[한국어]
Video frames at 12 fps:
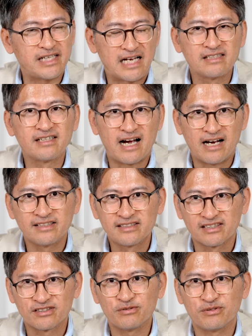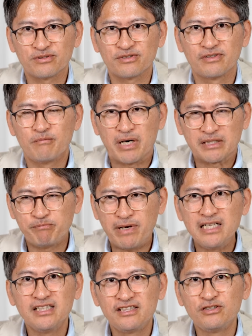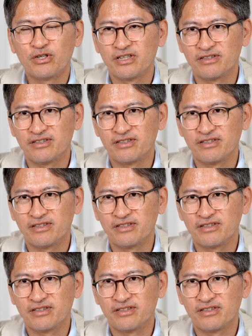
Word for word: 작은 강아지 같은 거죠 막 빨리 짖어야